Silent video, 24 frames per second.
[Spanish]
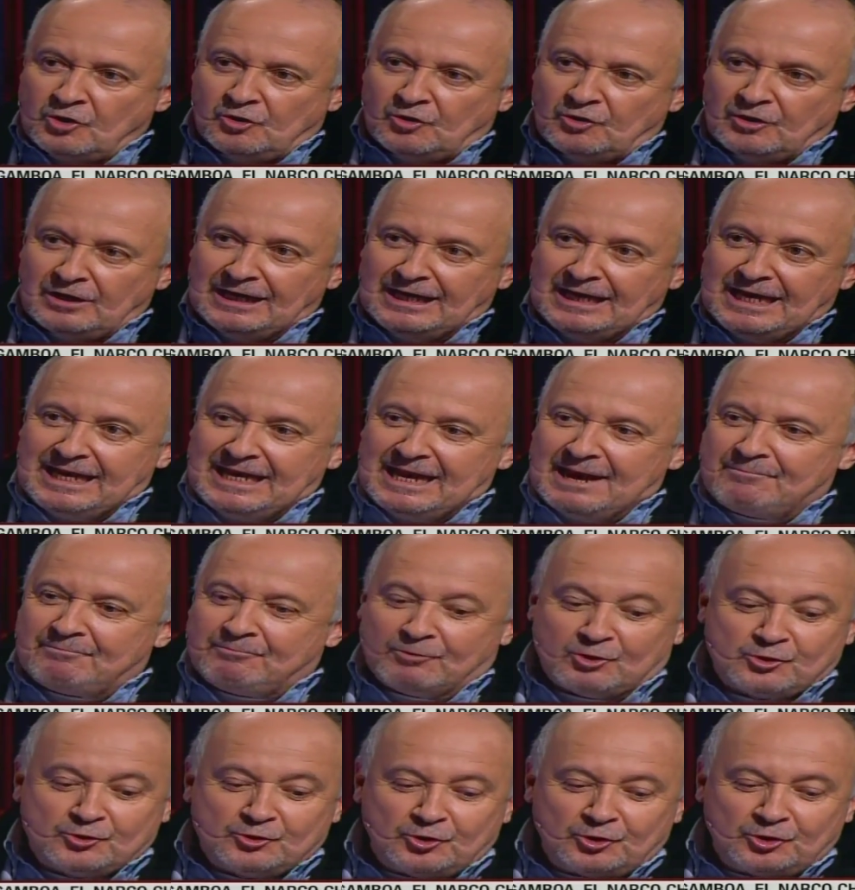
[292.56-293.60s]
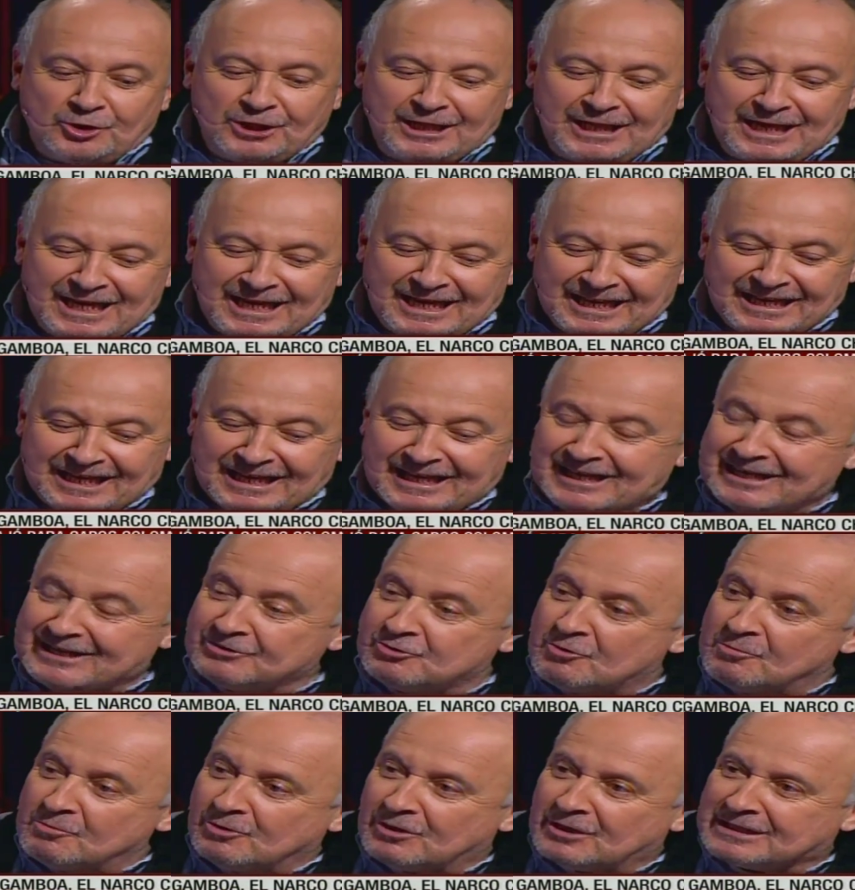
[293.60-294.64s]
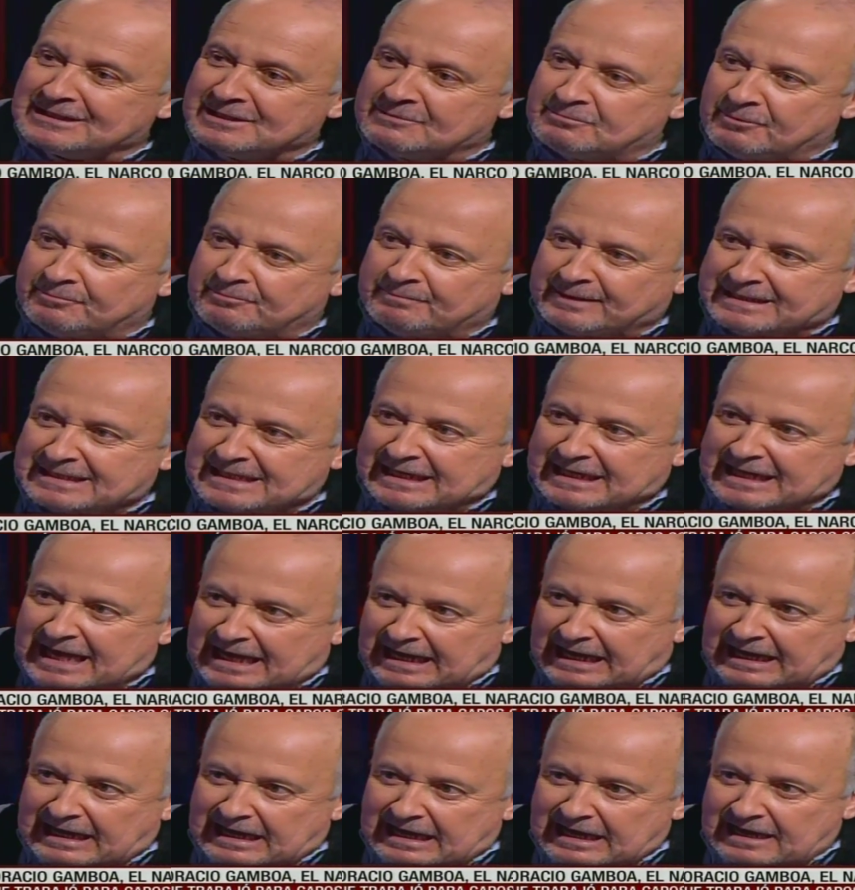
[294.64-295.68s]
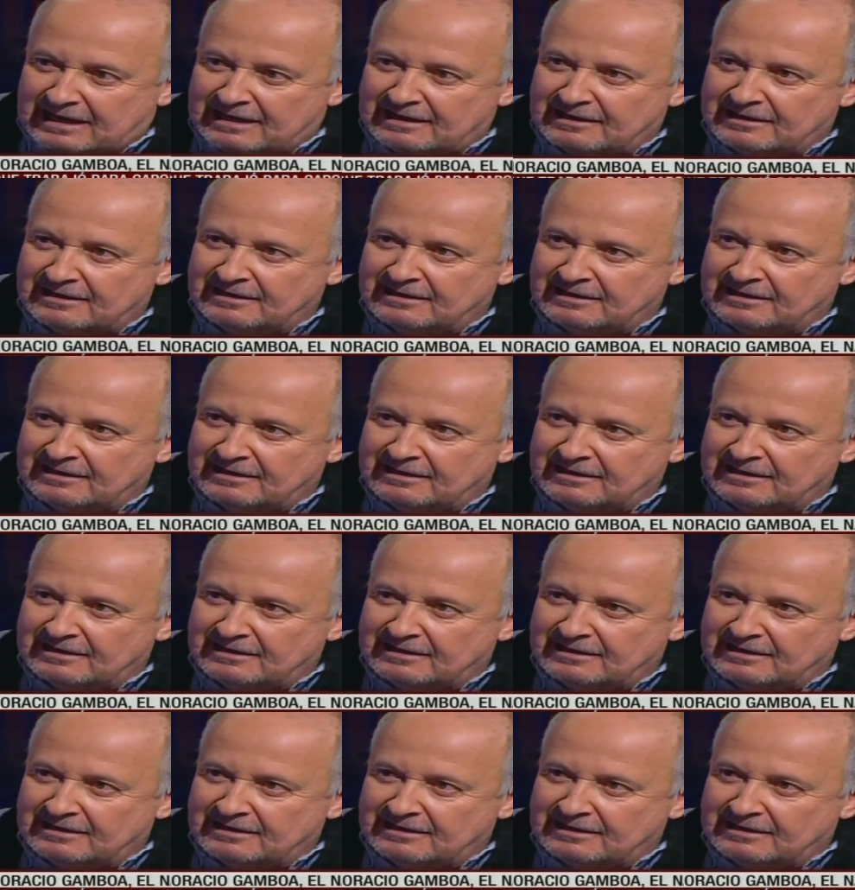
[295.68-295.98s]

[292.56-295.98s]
no, líneas por dónde, cómo lo hacemos para sacarla.